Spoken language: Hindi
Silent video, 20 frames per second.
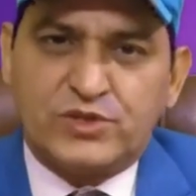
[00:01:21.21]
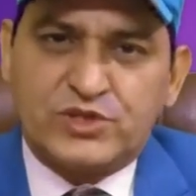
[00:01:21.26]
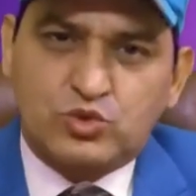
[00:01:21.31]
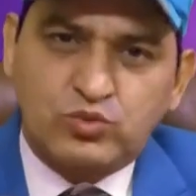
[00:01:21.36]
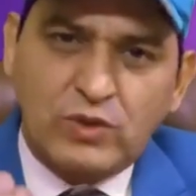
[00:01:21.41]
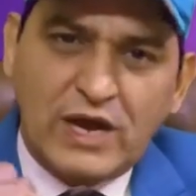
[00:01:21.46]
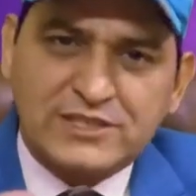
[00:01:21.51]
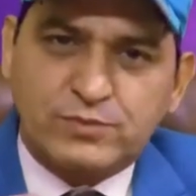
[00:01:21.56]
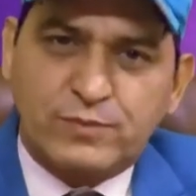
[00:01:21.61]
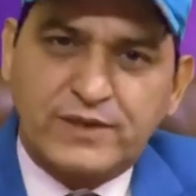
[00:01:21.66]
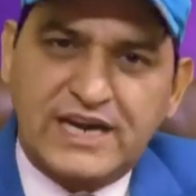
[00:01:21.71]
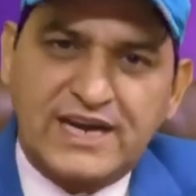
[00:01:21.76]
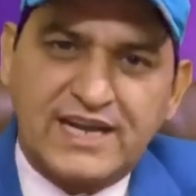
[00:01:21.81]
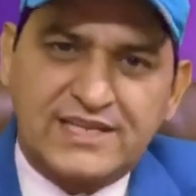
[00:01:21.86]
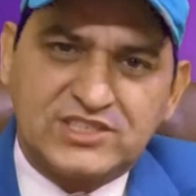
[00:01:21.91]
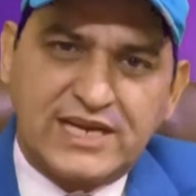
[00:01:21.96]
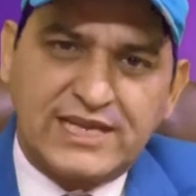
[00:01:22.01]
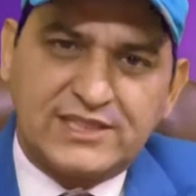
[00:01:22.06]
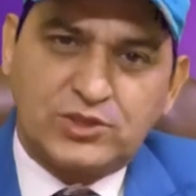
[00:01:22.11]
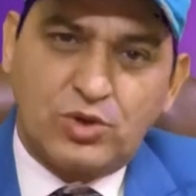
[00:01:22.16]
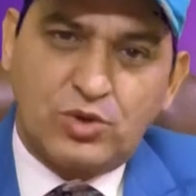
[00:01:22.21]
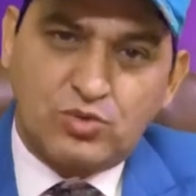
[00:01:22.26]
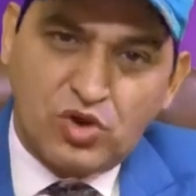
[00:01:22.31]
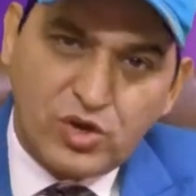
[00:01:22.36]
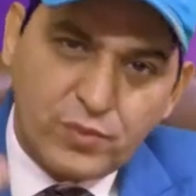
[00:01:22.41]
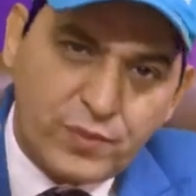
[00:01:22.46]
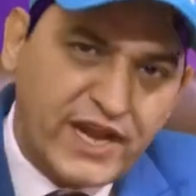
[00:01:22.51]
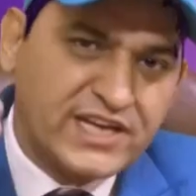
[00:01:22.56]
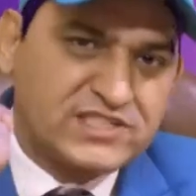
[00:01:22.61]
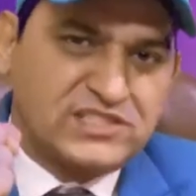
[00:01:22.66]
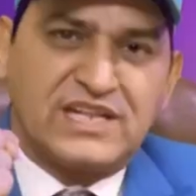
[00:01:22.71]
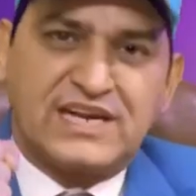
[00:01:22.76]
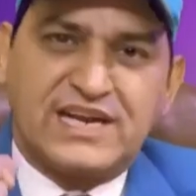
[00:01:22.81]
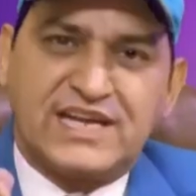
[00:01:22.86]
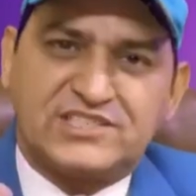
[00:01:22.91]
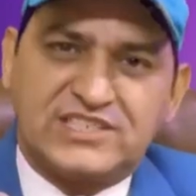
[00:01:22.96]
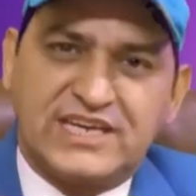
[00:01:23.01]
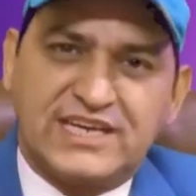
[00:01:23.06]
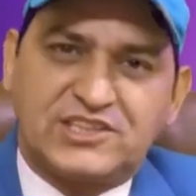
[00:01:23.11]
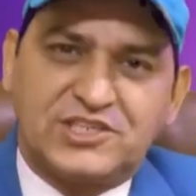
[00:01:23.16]
विश्वास बढ़ाना चाहते हो कॉन्फिडेंस
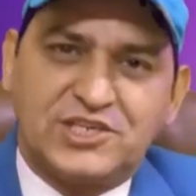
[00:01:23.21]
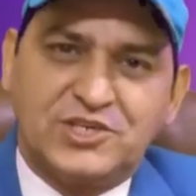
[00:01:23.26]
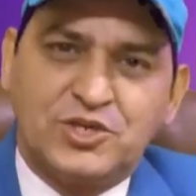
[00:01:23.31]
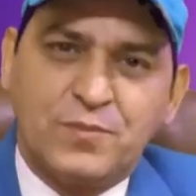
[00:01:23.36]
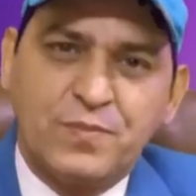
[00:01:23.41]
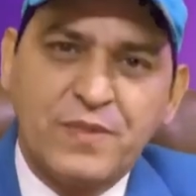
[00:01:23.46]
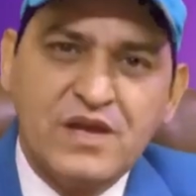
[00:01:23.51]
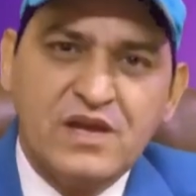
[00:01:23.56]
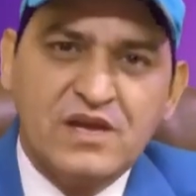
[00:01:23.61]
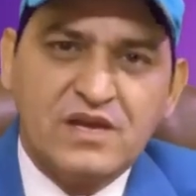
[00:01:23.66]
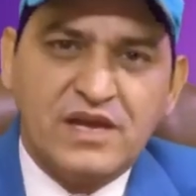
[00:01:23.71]
लाना चाहते हो